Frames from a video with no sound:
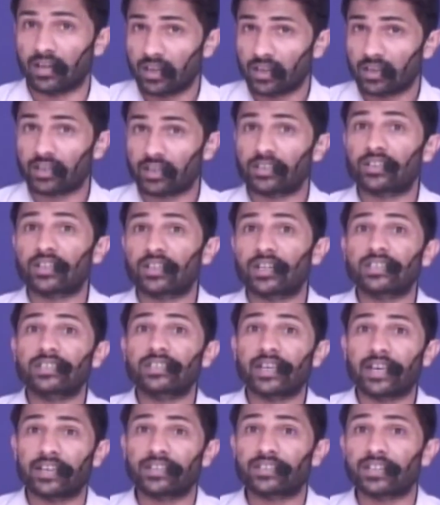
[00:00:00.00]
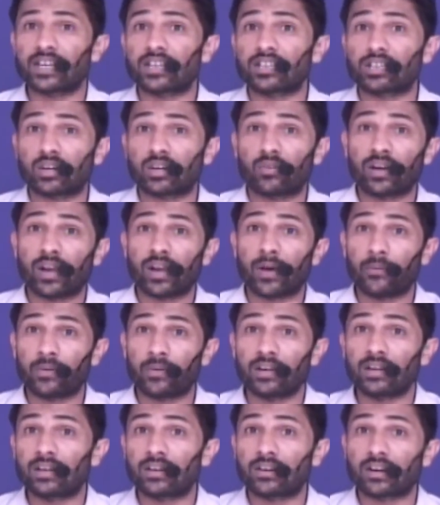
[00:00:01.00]
किस तरह से एहसास करवाना फील
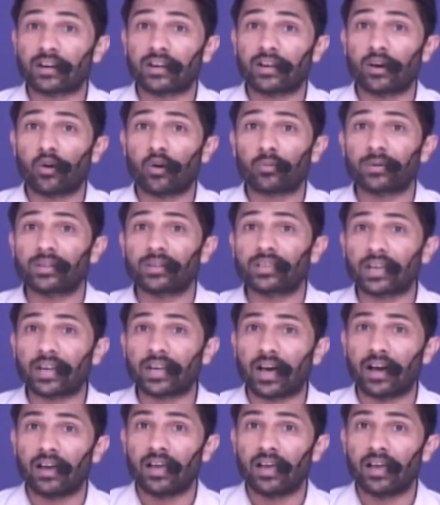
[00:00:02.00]
कराना और बताना